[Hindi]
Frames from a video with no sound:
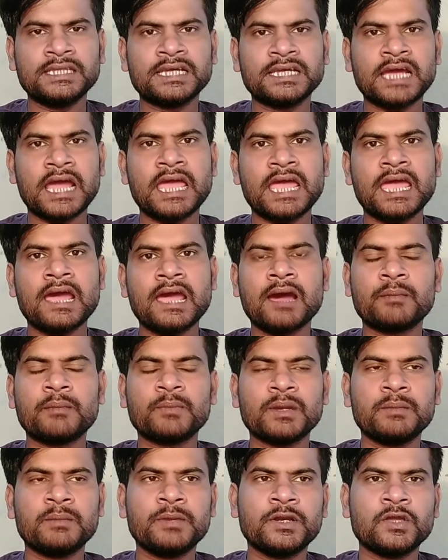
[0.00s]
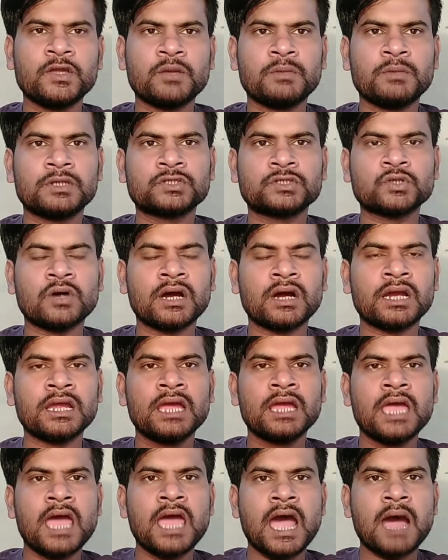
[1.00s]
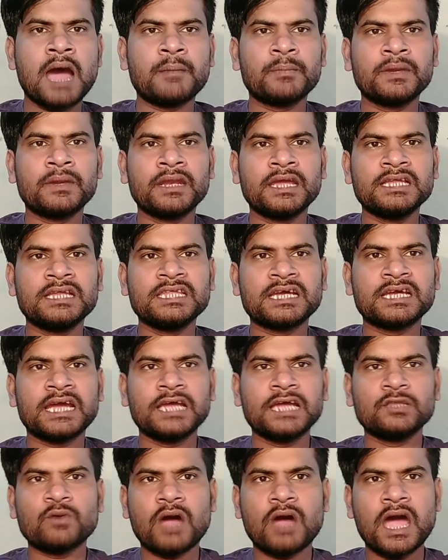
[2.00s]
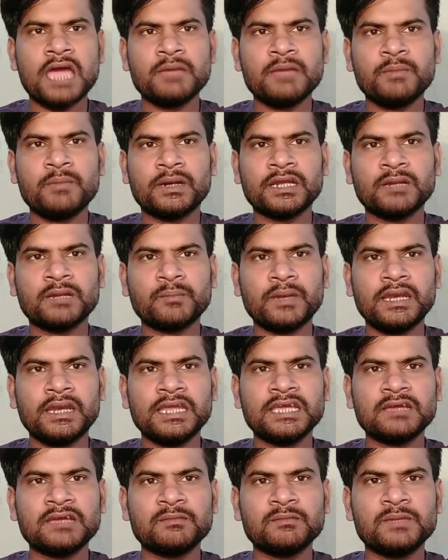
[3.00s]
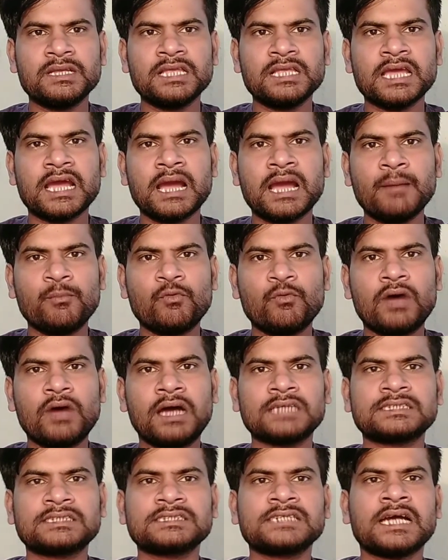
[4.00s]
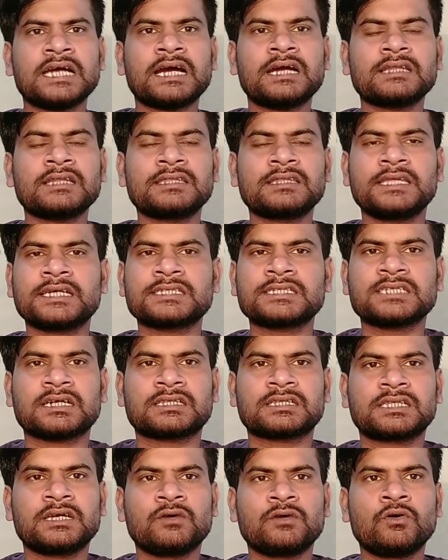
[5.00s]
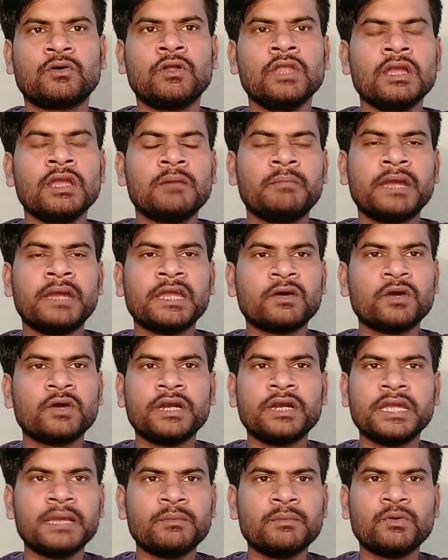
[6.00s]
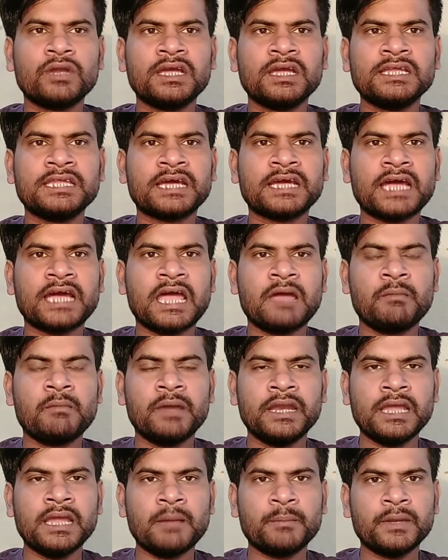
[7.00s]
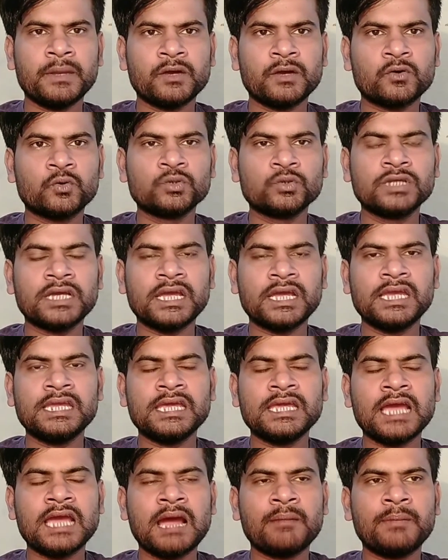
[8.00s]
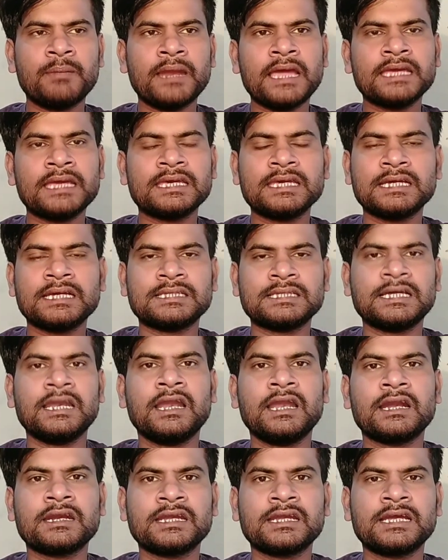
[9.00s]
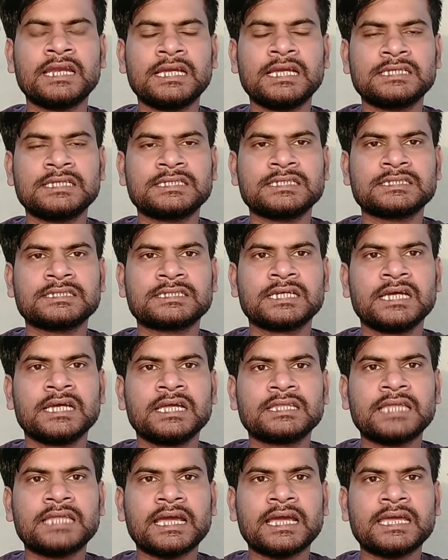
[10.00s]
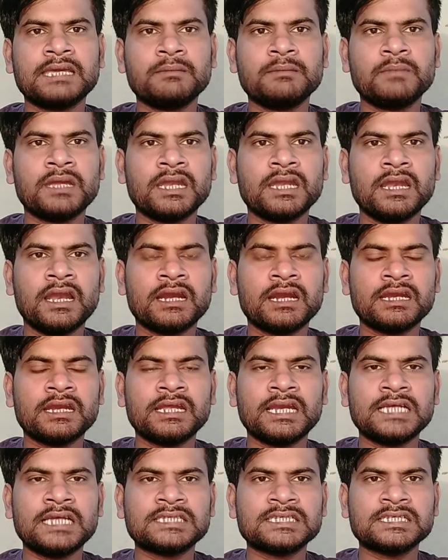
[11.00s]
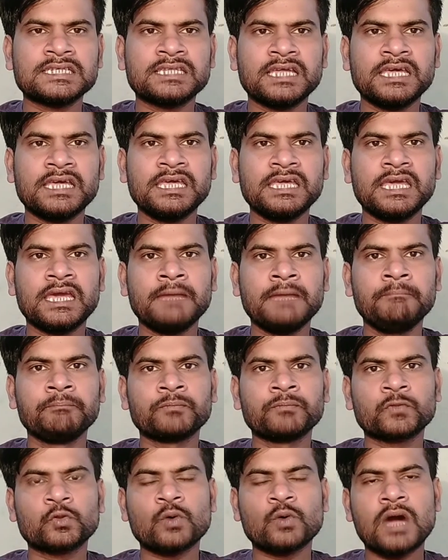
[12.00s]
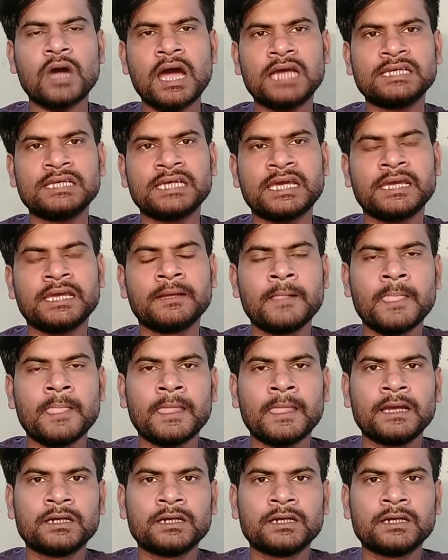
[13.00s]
नहीं दिखाया है अपने वीडियो में जो अगर आपने नहीं देखा है तो आई बटन पर लिंक मिल जाएगा आप वहां से जाकर देख सकते हो मैंने कोई डेमो नहीं दिखाया मैंने अपने खुद के लिए अप्लाई किया था लर्निंग लाइसेंस ताकि मेरे लर्निंग लाइसेंस नहीं है तो आ जाए